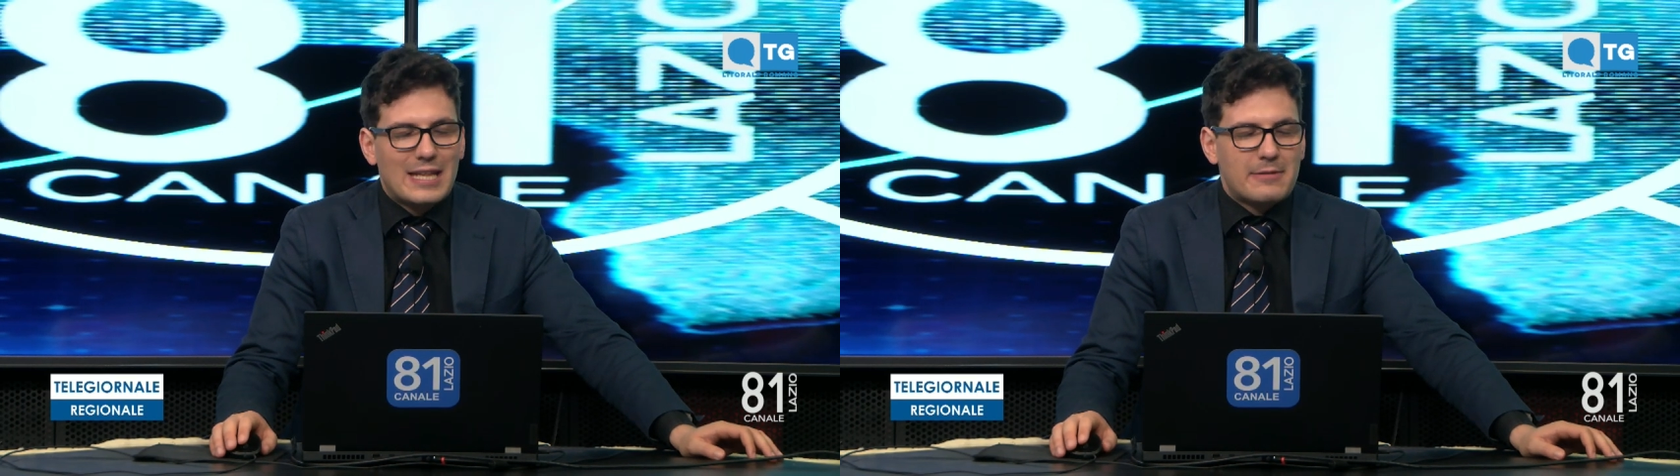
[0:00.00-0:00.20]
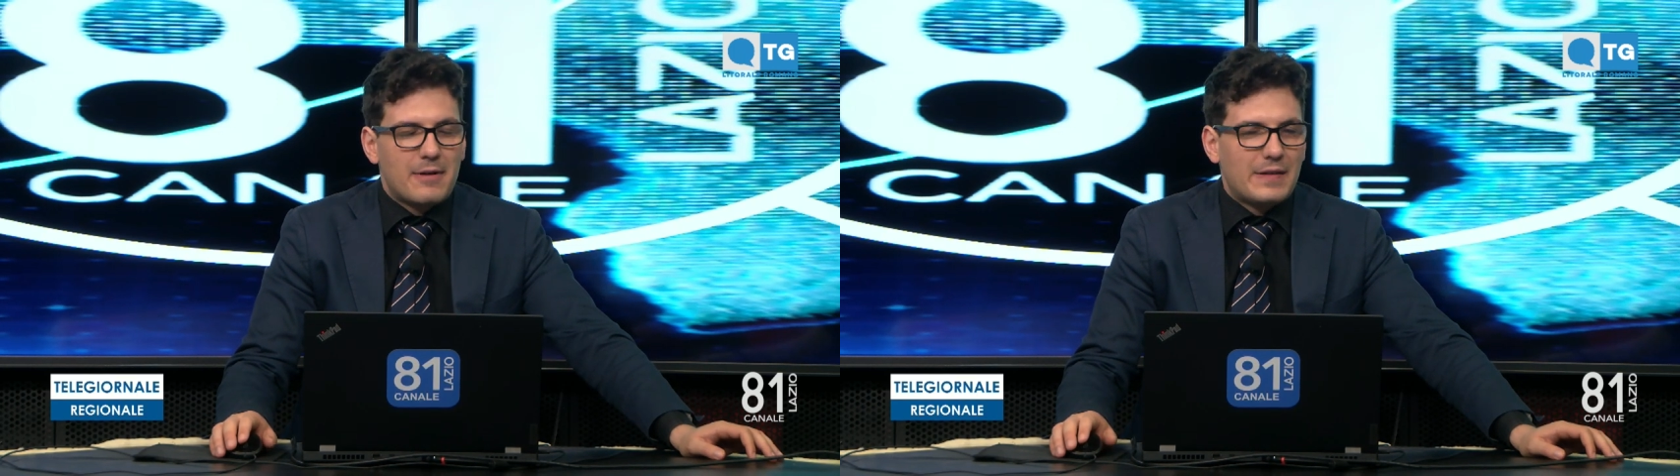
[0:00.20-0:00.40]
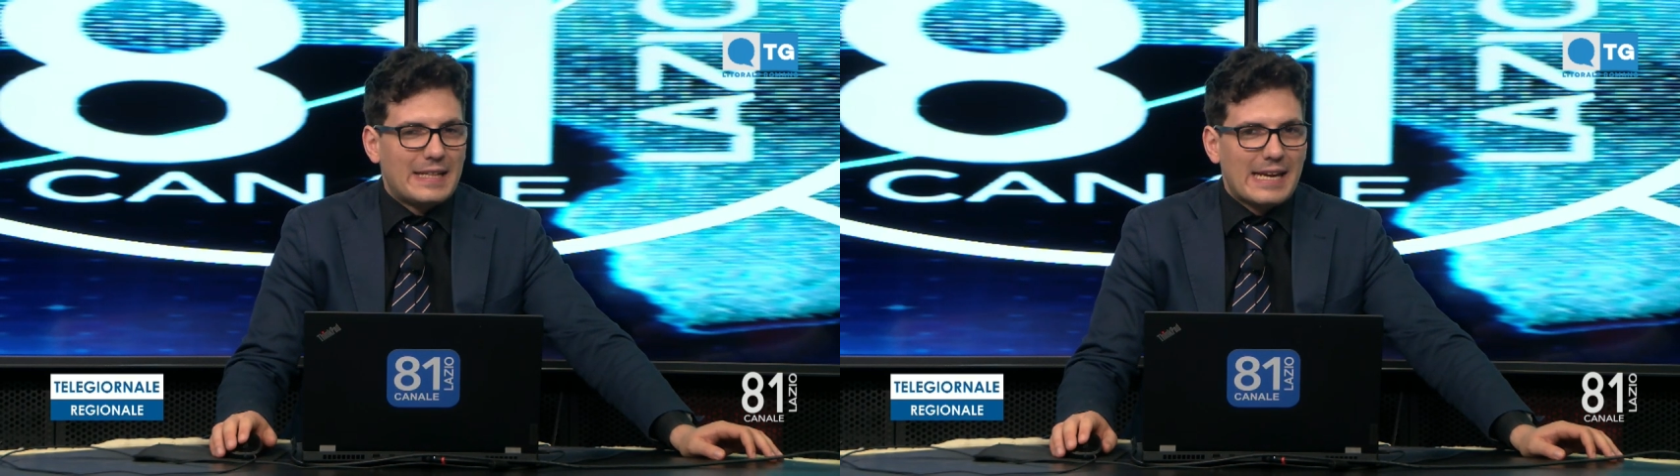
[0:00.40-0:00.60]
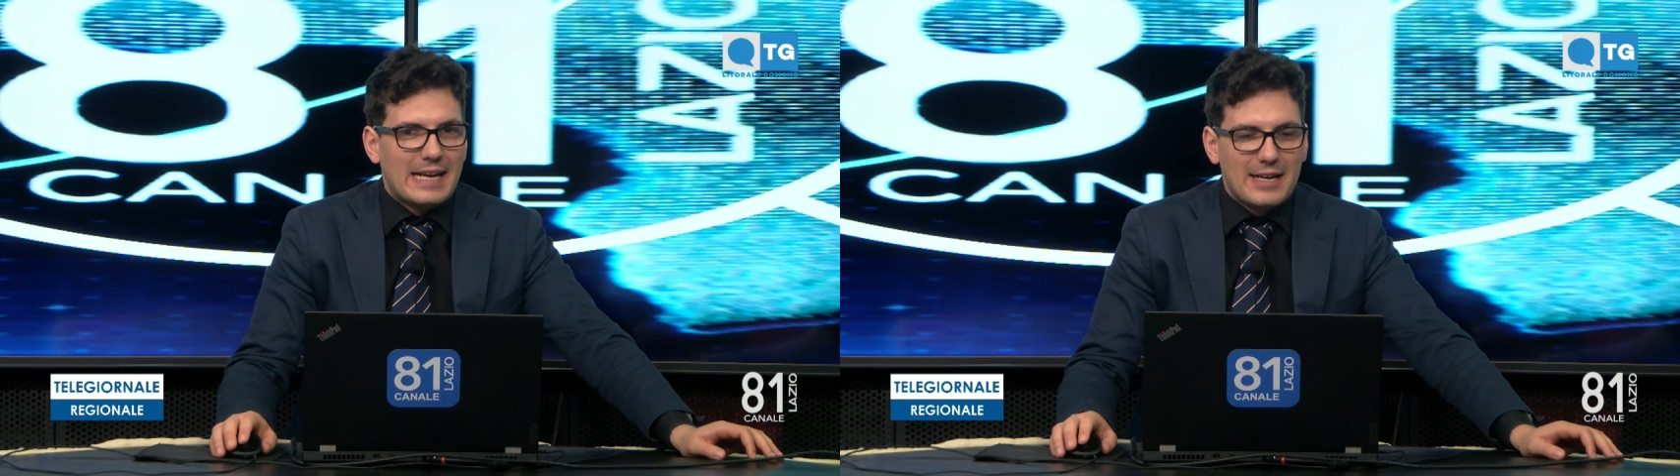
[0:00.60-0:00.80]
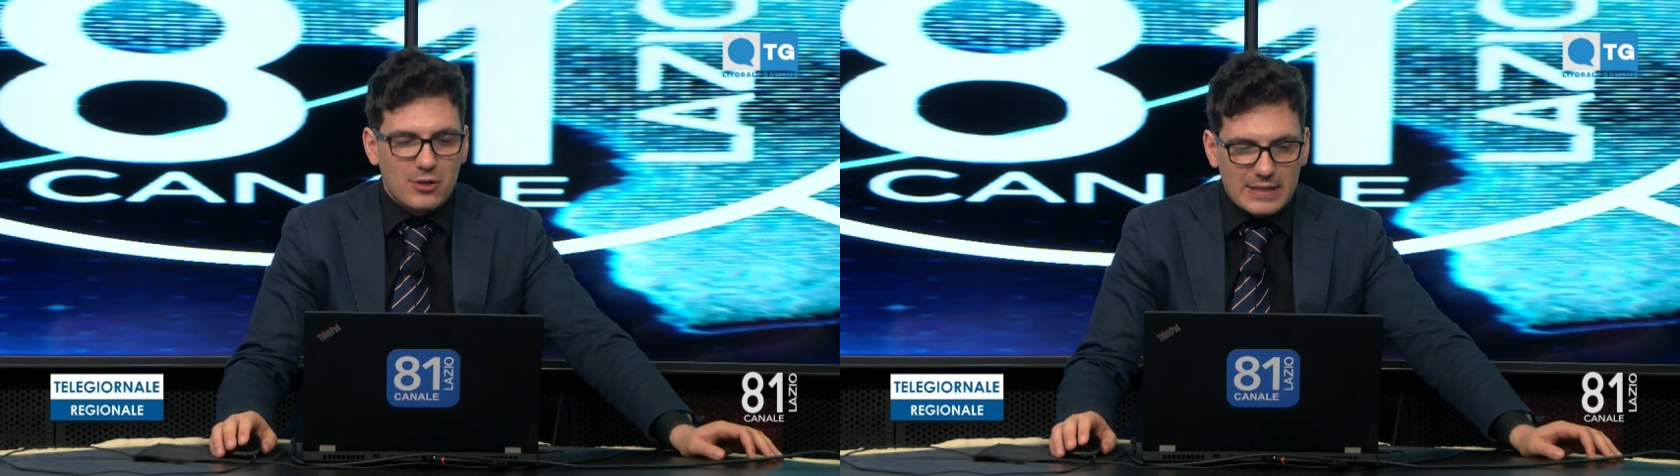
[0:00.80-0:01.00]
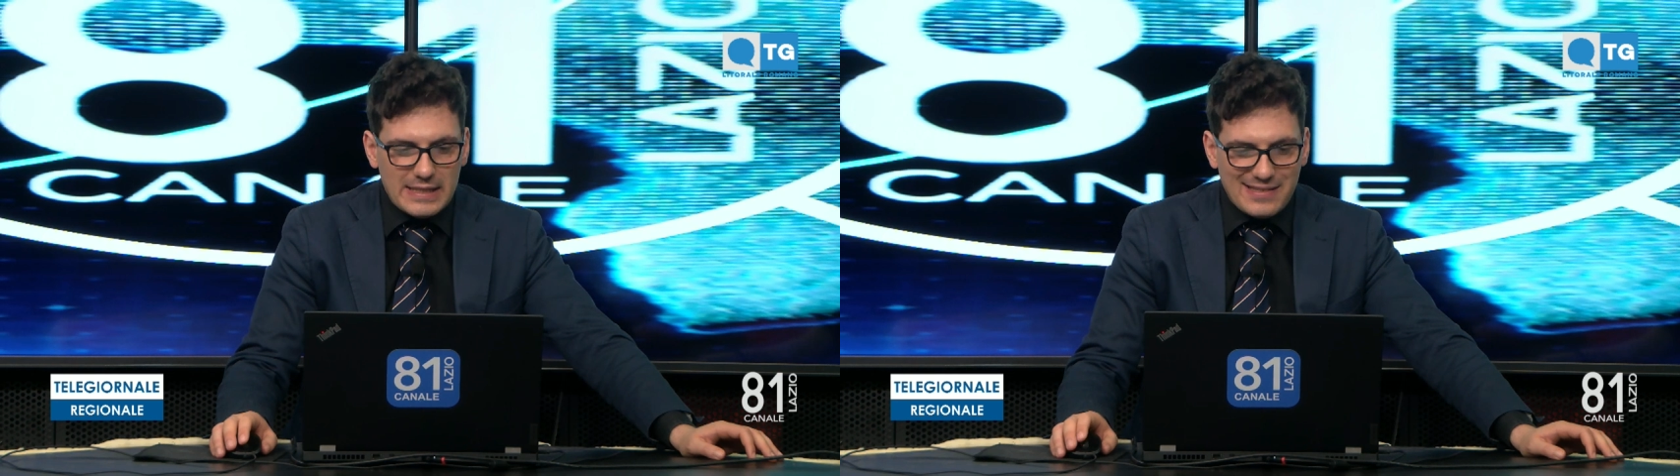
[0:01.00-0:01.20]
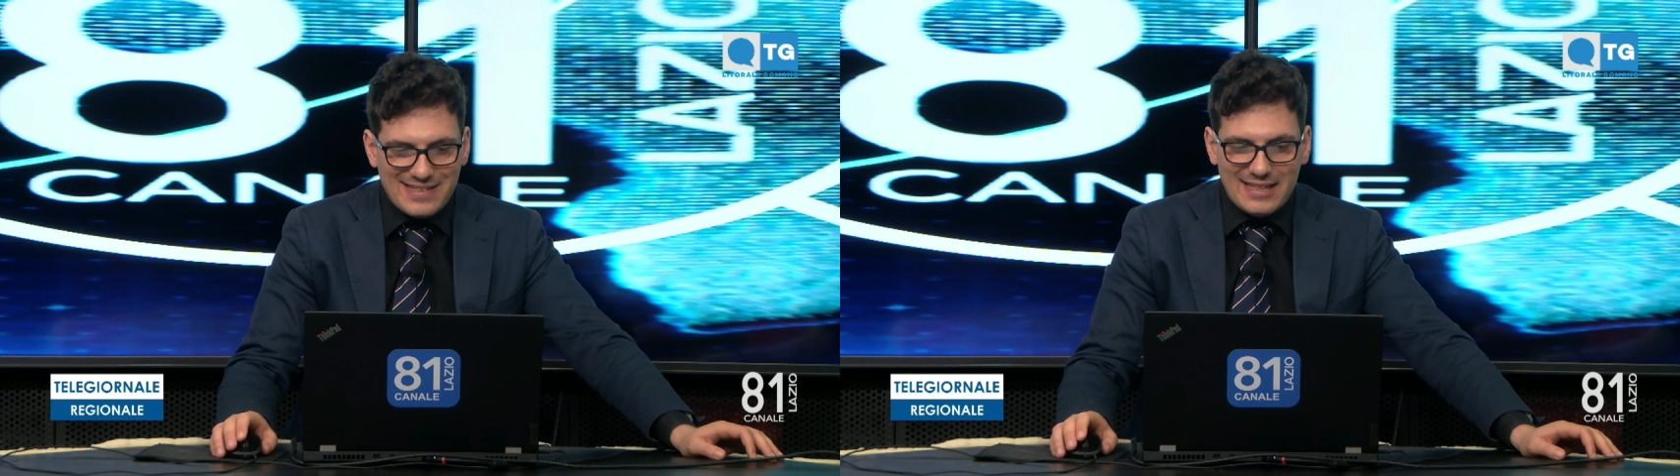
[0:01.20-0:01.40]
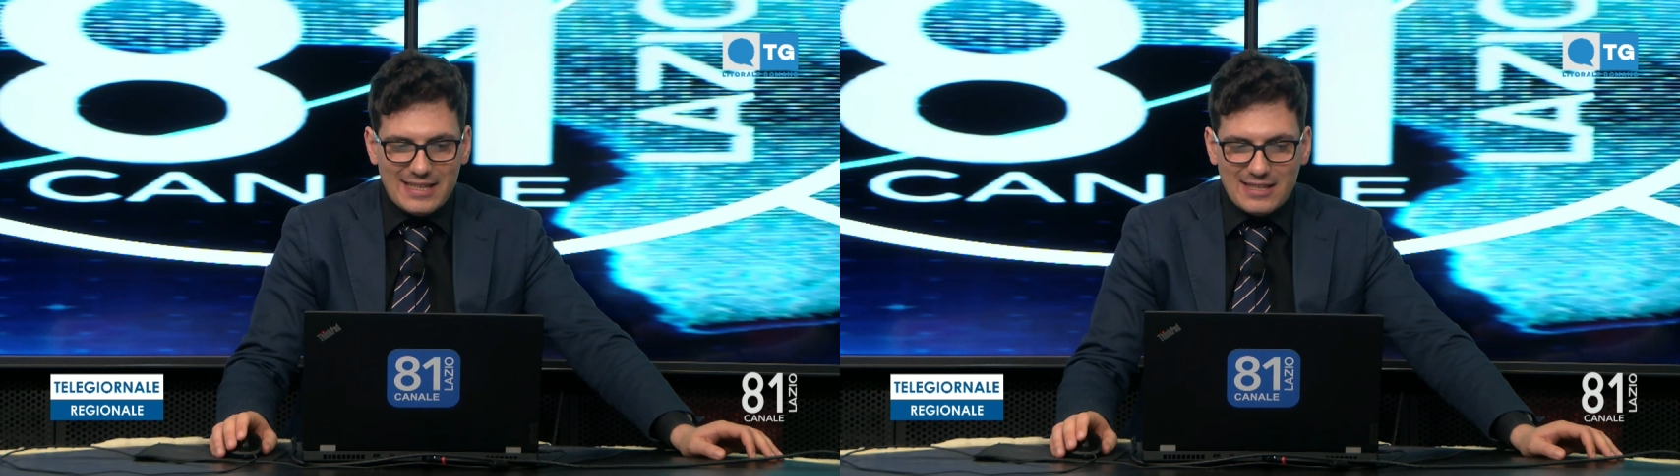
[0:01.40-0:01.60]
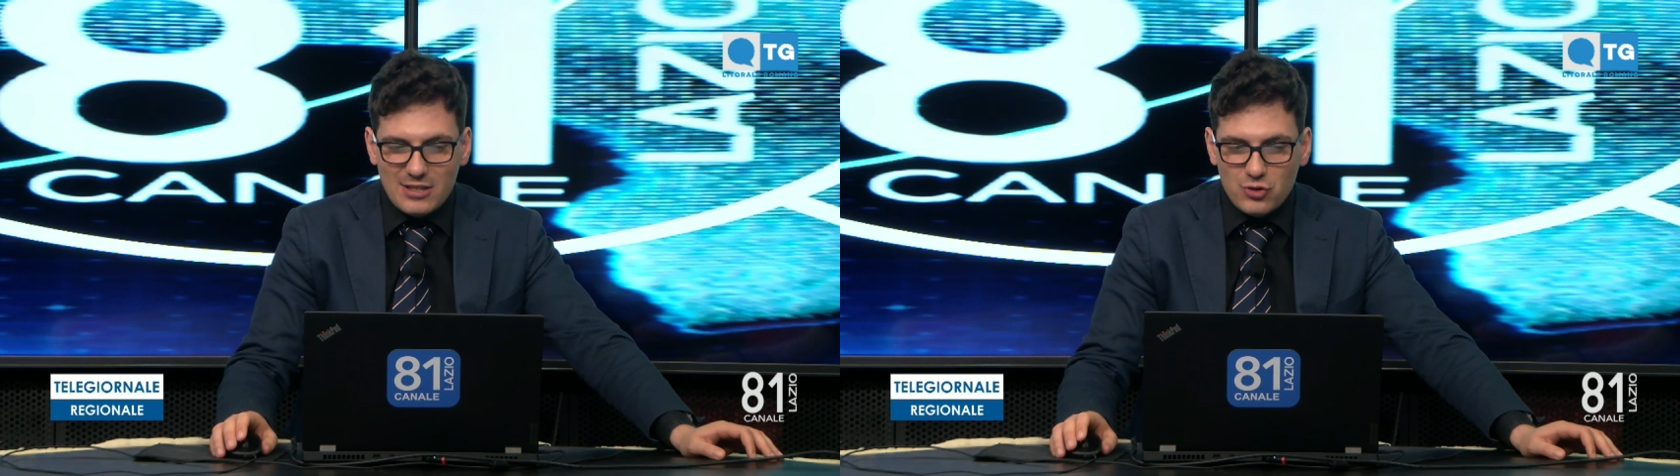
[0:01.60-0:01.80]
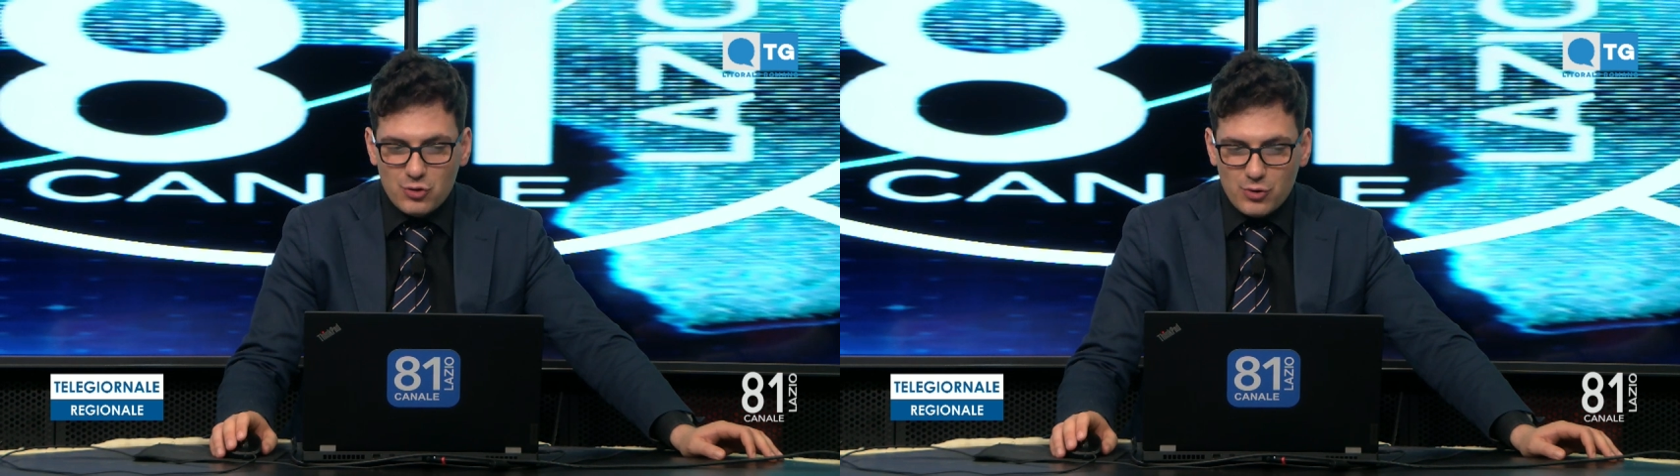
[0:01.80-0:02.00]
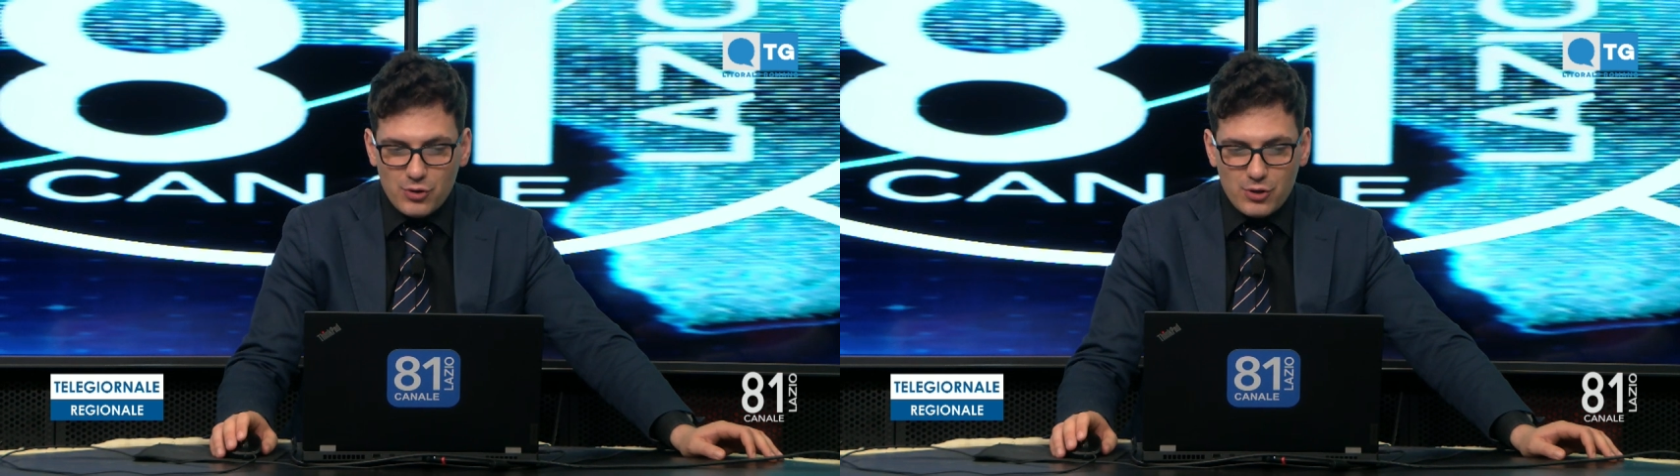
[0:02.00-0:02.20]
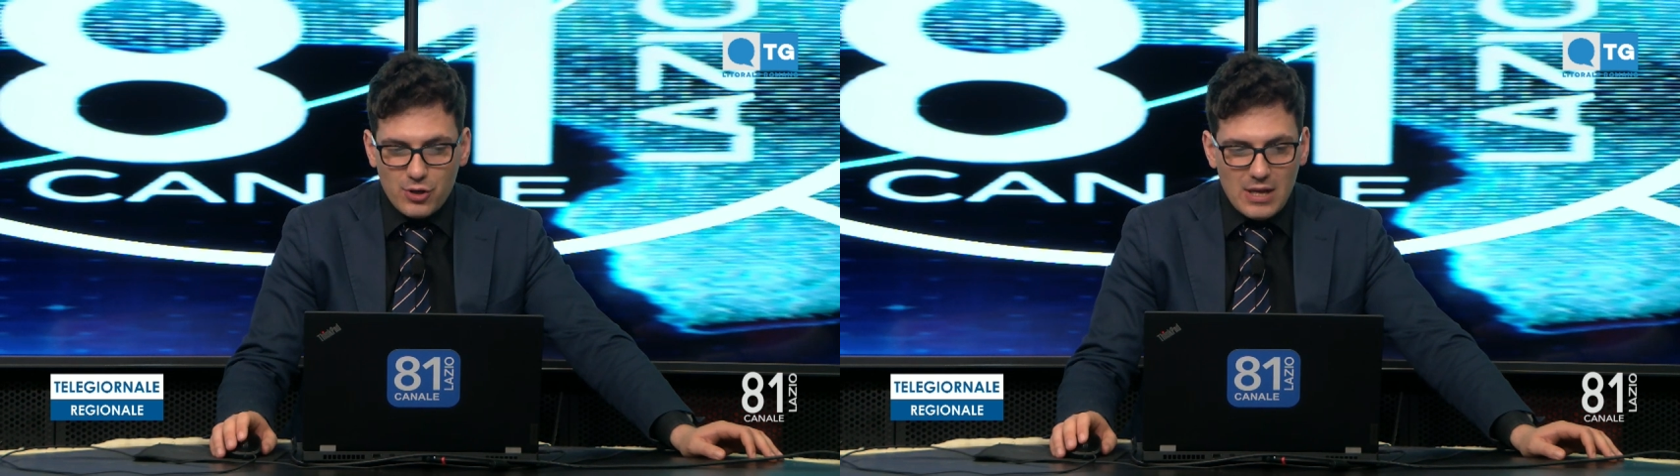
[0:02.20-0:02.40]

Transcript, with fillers: Andiamo a vedere le notizie del giorno.